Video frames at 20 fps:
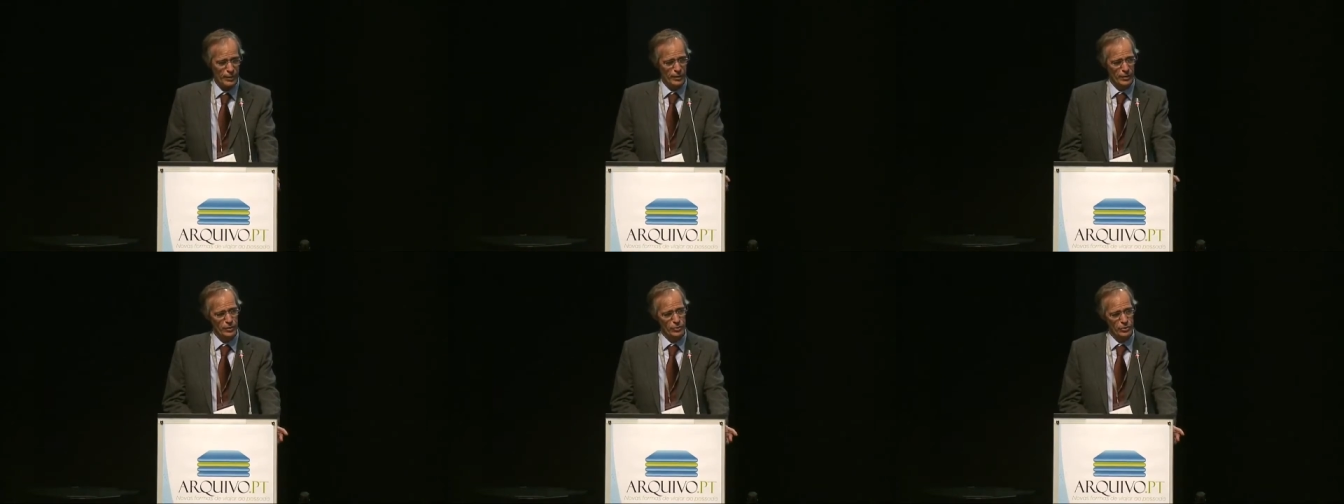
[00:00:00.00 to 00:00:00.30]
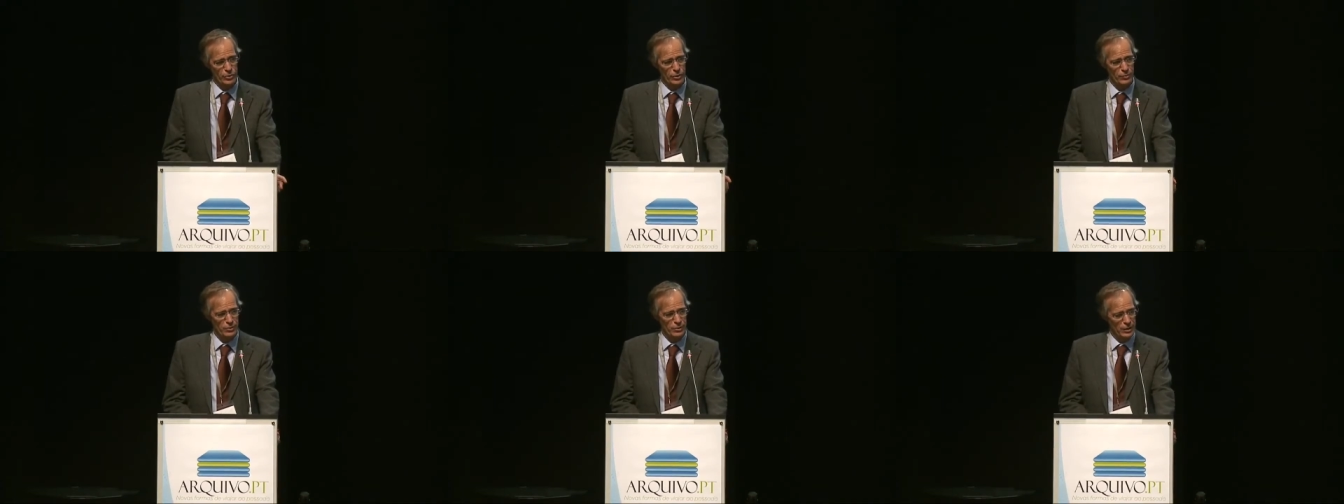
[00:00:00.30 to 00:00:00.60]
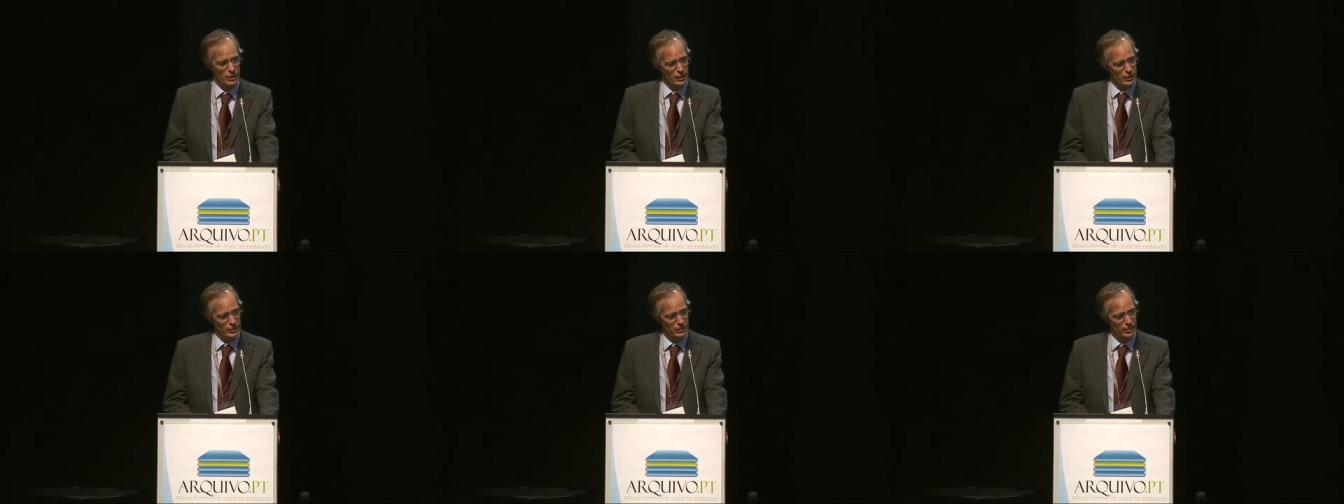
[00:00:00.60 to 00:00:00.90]
e hoje estamos
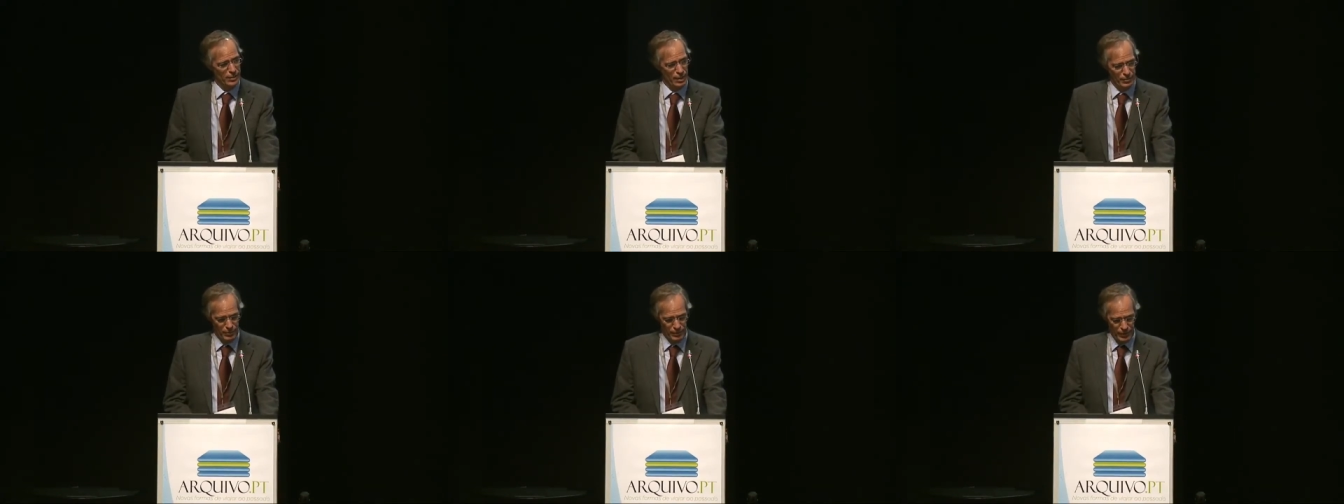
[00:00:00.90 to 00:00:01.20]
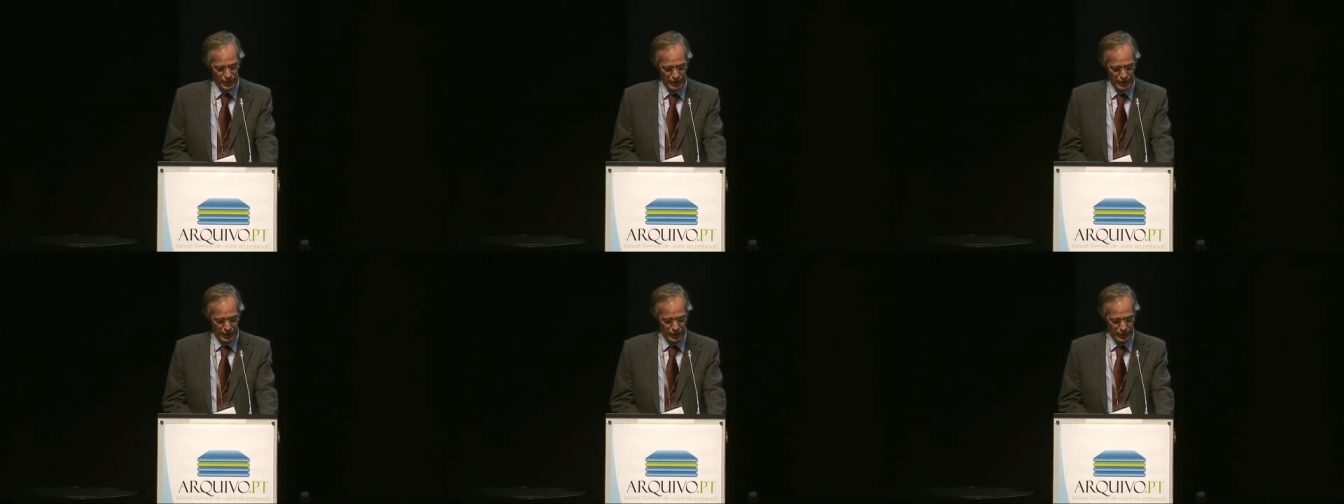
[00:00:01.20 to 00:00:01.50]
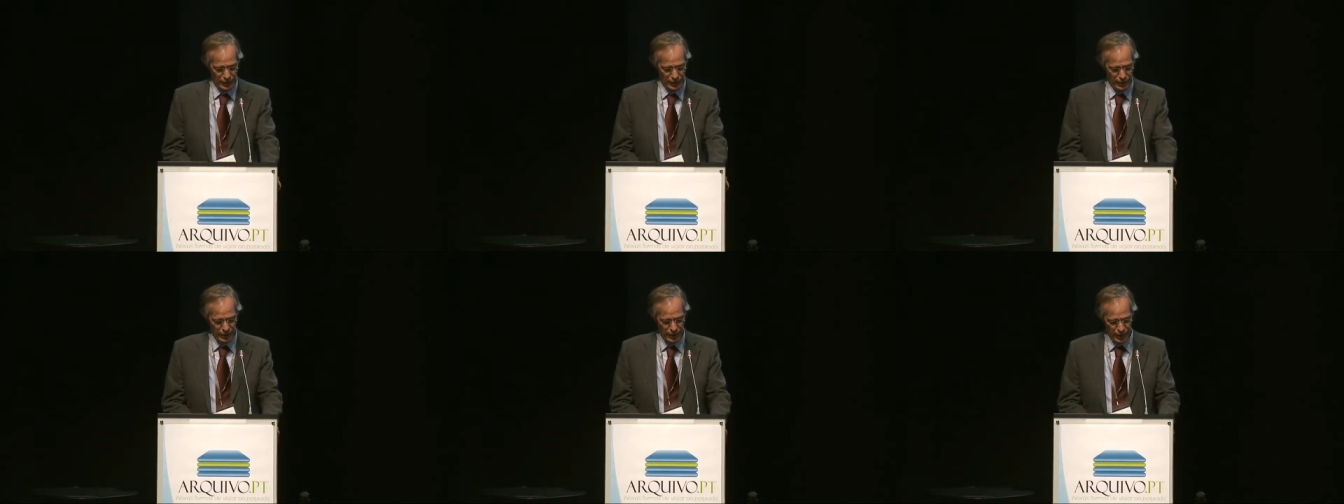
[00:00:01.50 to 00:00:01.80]
aqui a celebrar a primeira
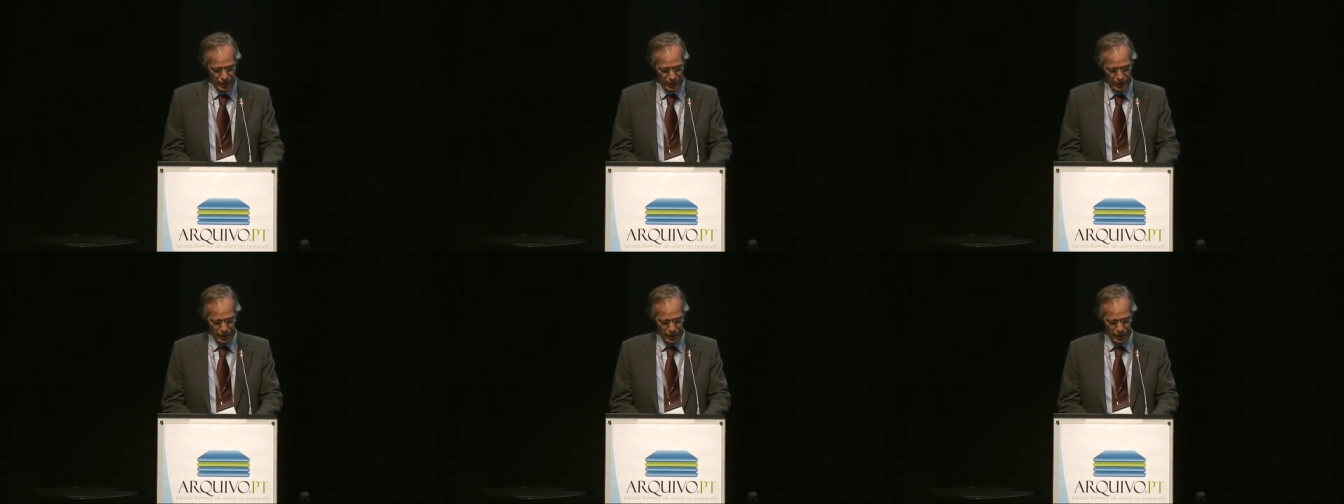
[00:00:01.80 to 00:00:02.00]
década.